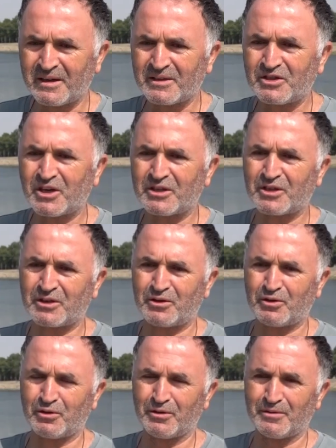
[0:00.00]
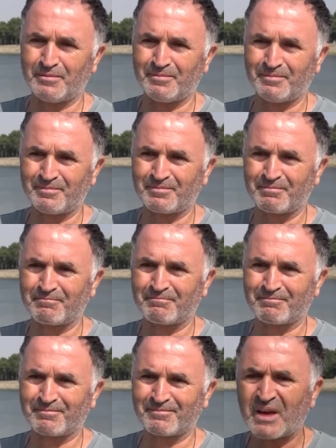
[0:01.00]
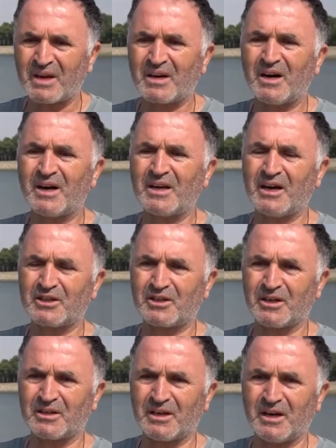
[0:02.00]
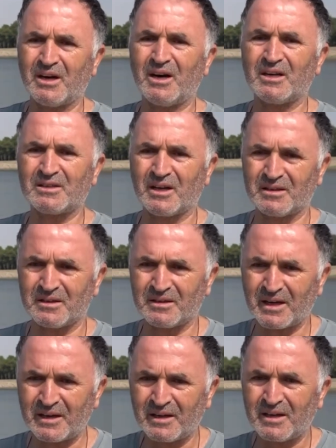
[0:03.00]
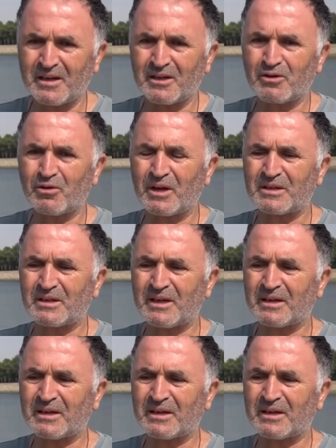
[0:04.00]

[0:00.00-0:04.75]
can çektiriyor. Kar yağışları da azaldığından dolayısıyla